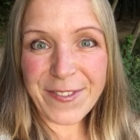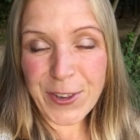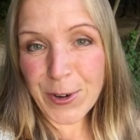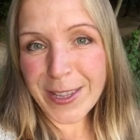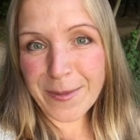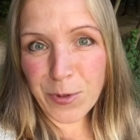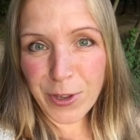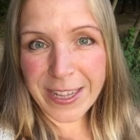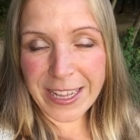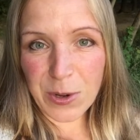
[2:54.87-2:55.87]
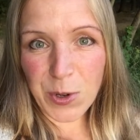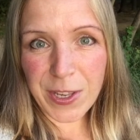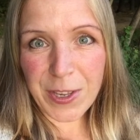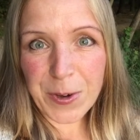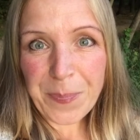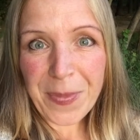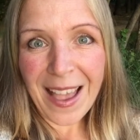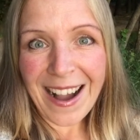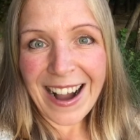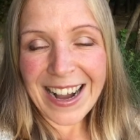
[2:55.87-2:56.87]
все это будет этой осенью.
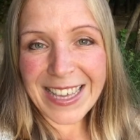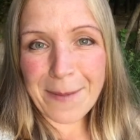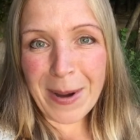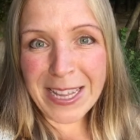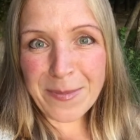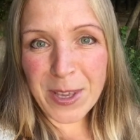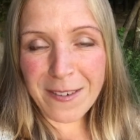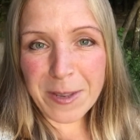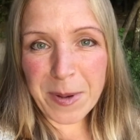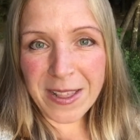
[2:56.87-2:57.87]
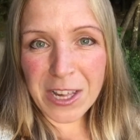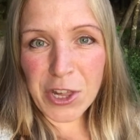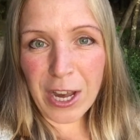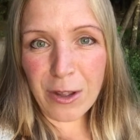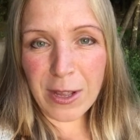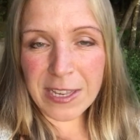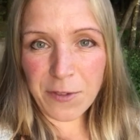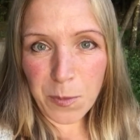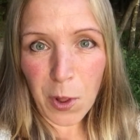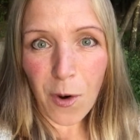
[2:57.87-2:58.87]
Я, поэтому я вас приглашаю на
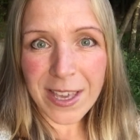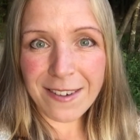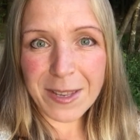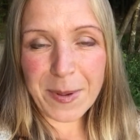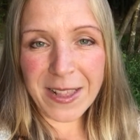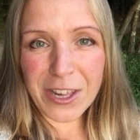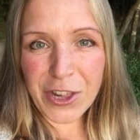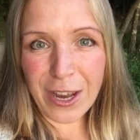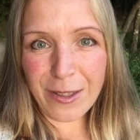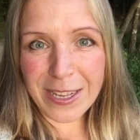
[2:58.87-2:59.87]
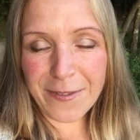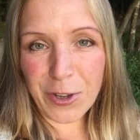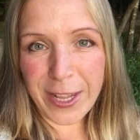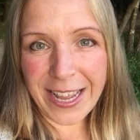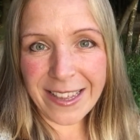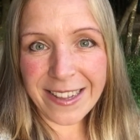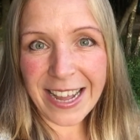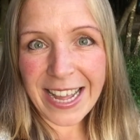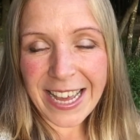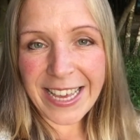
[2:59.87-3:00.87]
свой блог, я вас приглашаю на свой тренинг.
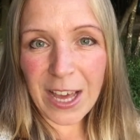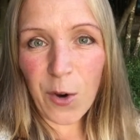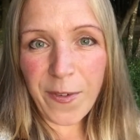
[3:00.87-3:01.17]
И я